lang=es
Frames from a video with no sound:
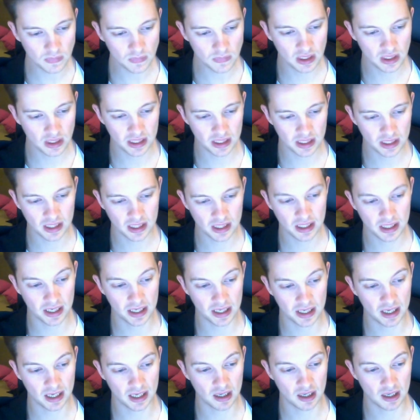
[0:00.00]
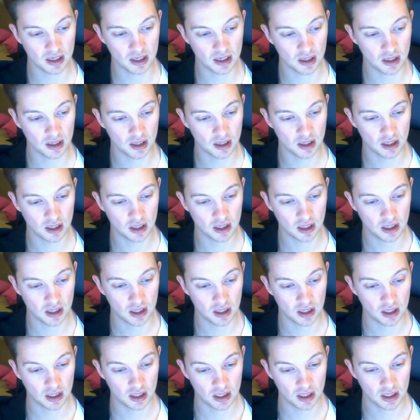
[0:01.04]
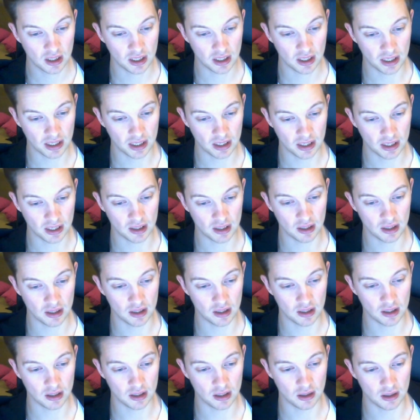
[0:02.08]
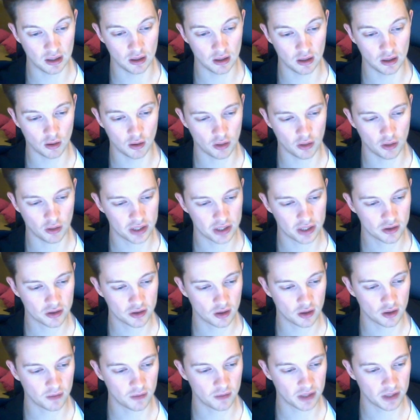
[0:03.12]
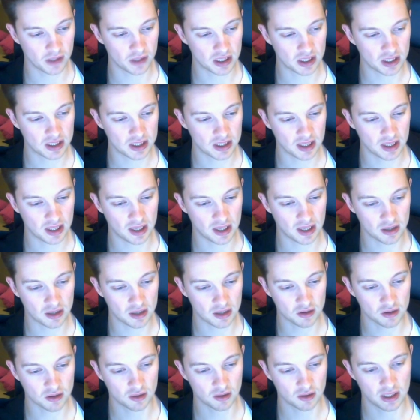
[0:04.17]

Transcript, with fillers: Y el el, o de hecho no, el viernes ni hice eso.